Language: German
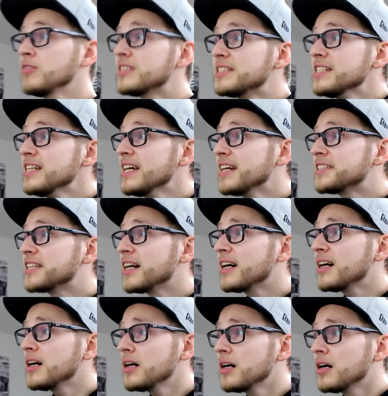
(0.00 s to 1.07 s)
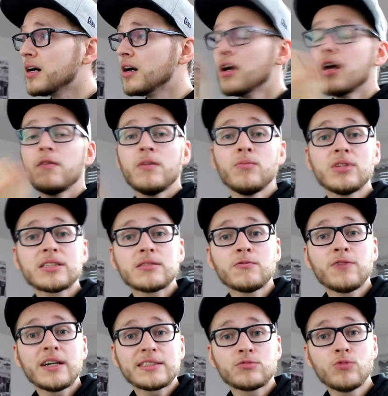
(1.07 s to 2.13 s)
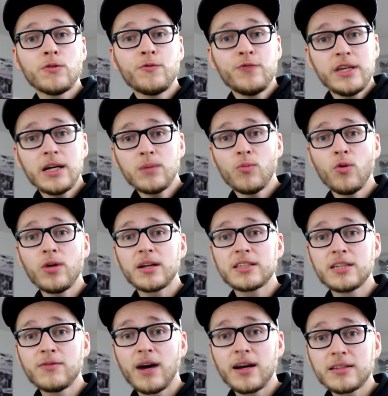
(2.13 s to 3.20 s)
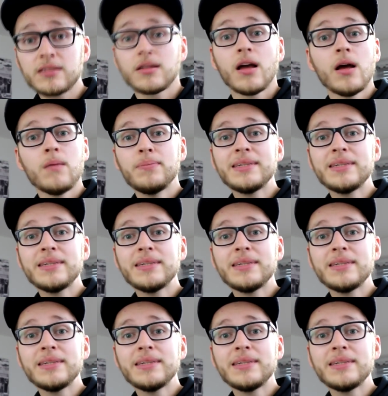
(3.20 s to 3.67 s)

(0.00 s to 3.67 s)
Und siehe da, wir mussten fast nur vier Monate warten,